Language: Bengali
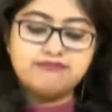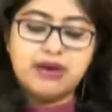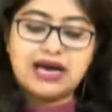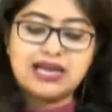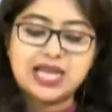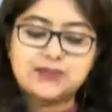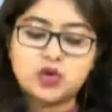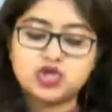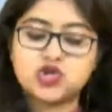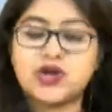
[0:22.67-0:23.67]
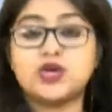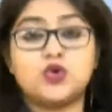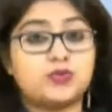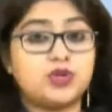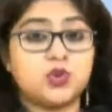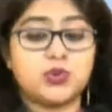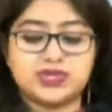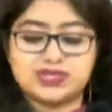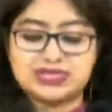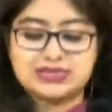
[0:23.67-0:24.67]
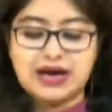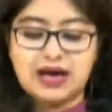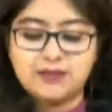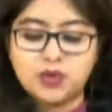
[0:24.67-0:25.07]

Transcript: বাংলার পরিচয়ে গর্বিত রাসিদ খা